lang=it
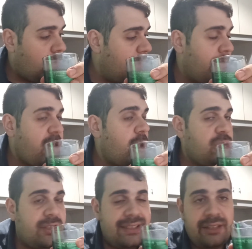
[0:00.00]
Ora, il mojito
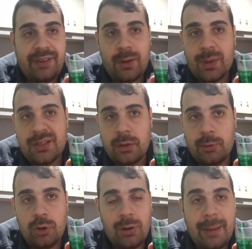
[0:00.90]
non so se si fa in questo
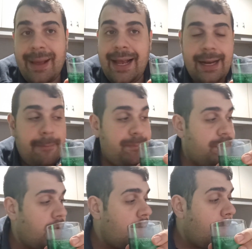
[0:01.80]
modo con la mela.
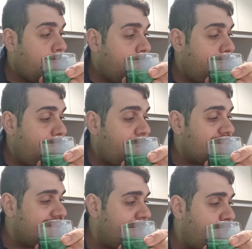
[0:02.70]
Però
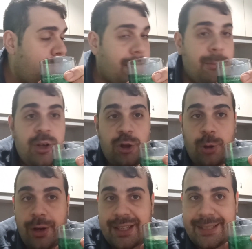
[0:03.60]
se è proprio il mojito,
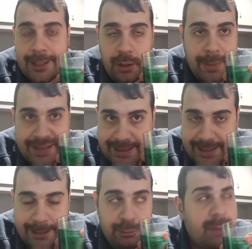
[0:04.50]
quello che si sente dovrebbe
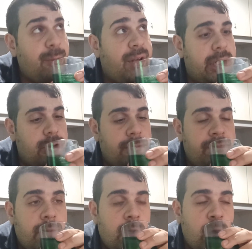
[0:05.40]
sentirsi pure il mojito.